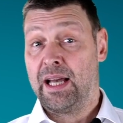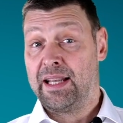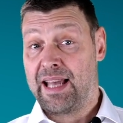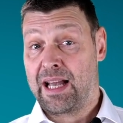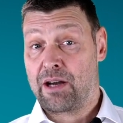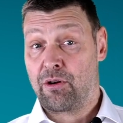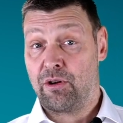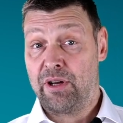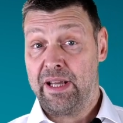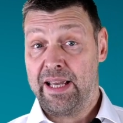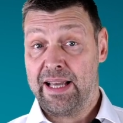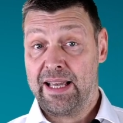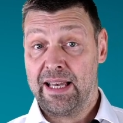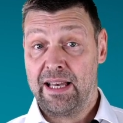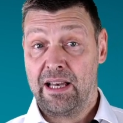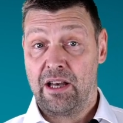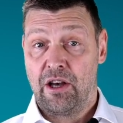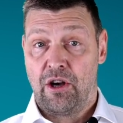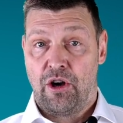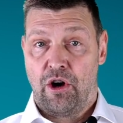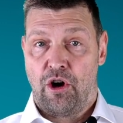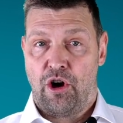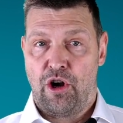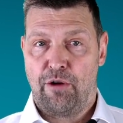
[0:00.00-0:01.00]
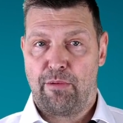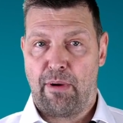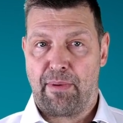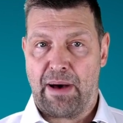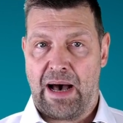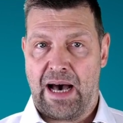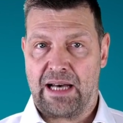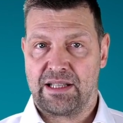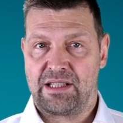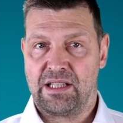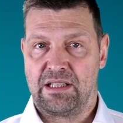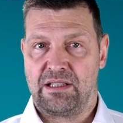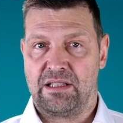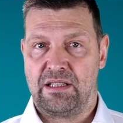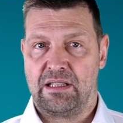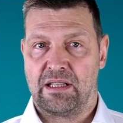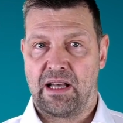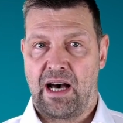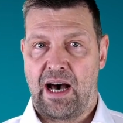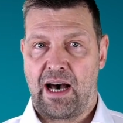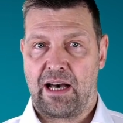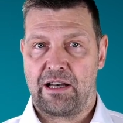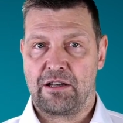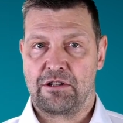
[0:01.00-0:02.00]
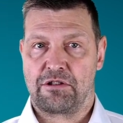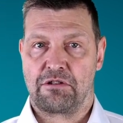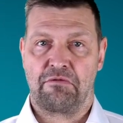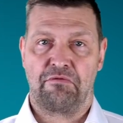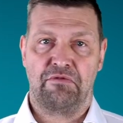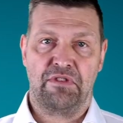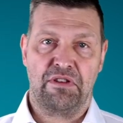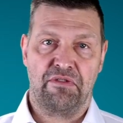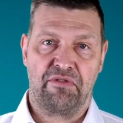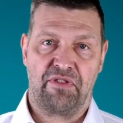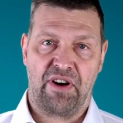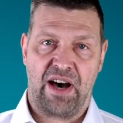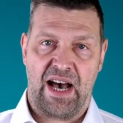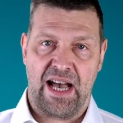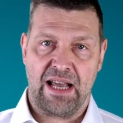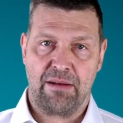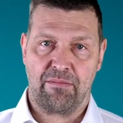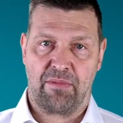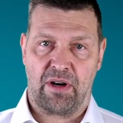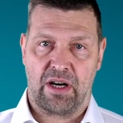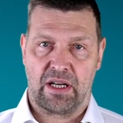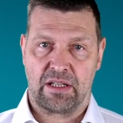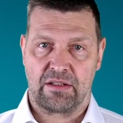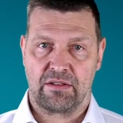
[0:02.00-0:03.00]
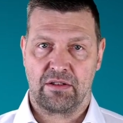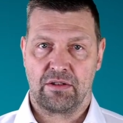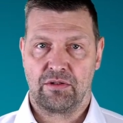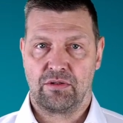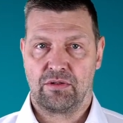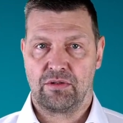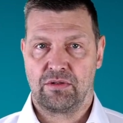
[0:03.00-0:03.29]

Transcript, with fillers: Der Kollege überbrachte die Nachricht wie vereinbart.